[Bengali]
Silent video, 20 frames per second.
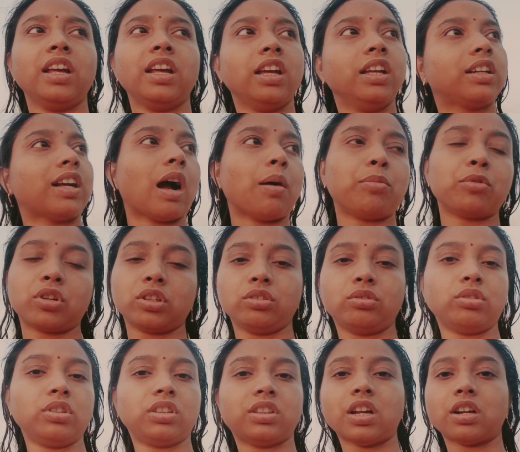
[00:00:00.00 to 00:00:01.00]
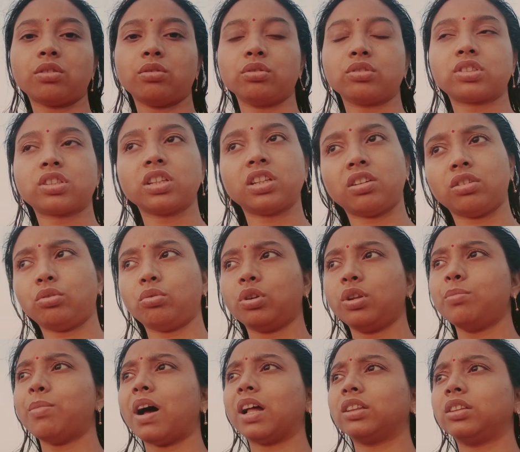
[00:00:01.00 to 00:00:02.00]
এই কাপড়ের দড়িতে আর হচ্ছে না
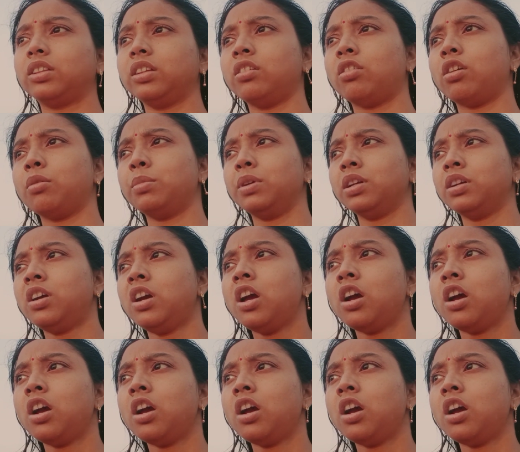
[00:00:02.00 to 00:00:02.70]
দড়ি বাঁধতে হবে